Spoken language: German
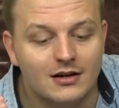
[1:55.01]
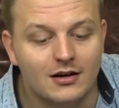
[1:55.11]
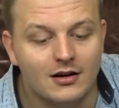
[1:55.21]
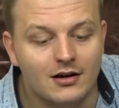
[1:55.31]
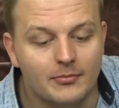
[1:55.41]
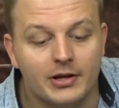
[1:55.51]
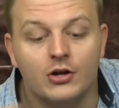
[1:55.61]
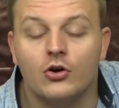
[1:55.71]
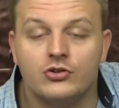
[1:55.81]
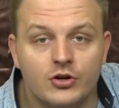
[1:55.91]
Äh,
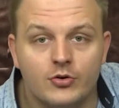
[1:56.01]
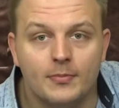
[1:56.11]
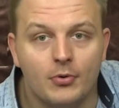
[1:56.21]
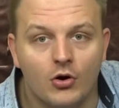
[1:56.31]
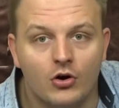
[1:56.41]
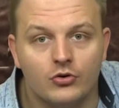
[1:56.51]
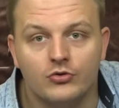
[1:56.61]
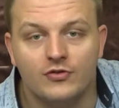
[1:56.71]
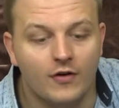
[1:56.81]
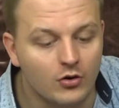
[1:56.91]
Minority Report
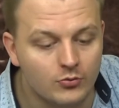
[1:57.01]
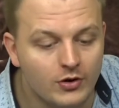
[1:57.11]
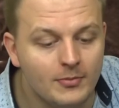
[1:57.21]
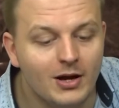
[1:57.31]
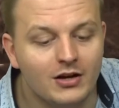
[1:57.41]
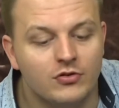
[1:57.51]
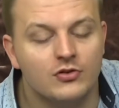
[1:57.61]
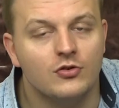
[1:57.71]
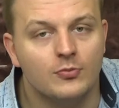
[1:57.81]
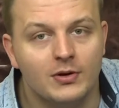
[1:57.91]
und sie war auch ein Remake
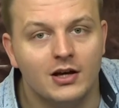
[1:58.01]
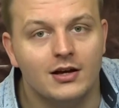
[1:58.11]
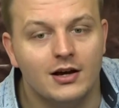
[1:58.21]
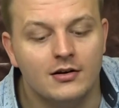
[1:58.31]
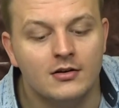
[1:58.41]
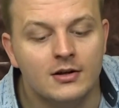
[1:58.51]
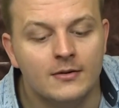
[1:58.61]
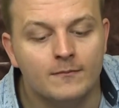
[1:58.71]
von Suspiria.